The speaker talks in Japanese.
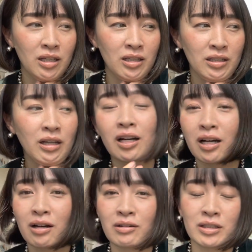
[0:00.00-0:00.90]
だか
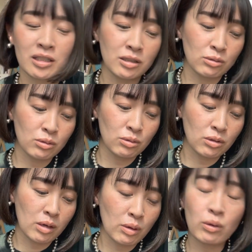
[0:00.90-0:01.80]
ら私の動
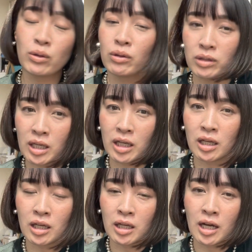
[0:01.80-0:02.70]
画は本当に
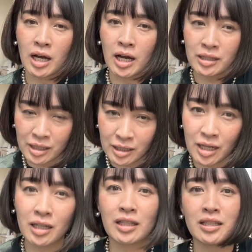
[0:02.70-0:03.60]
穴だ
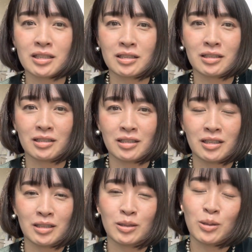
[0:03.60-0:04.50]
らけです
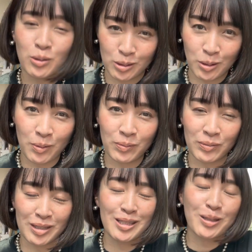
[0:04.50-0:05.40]
どうぞ
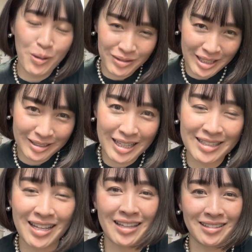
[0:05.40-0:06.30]
突っ込んでくだ
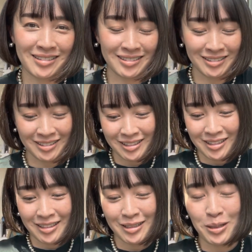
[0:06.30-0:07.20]
さい
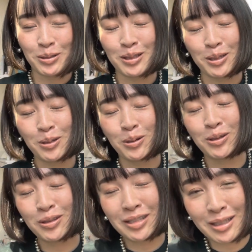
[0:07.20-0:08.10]
ということで今日
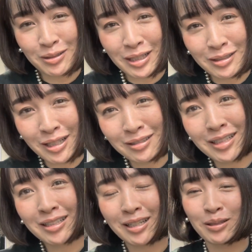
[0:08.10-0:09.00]
本当にあのダルダル
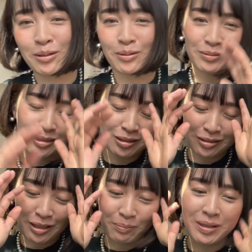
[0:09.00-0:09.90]
なんだけどちょっ
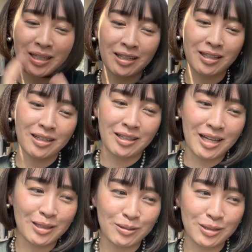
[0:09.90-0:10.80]
とやっぱり
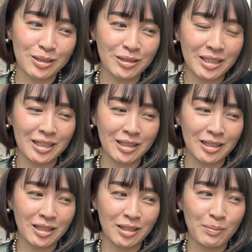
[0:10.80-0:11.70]
あの続
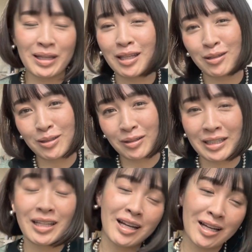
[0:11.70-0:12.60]
き待ってる人が
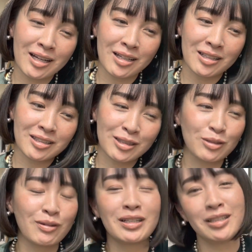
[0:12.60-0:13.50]
いたらちょっ
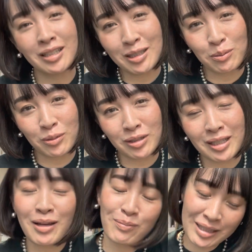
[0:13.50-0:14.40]
と悪いなと思って
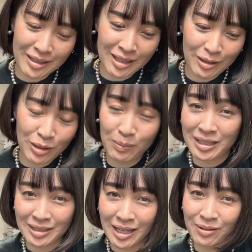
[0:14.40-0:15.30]
頑張って撮りま
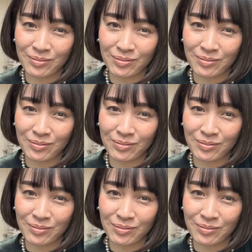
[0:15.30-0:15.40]
した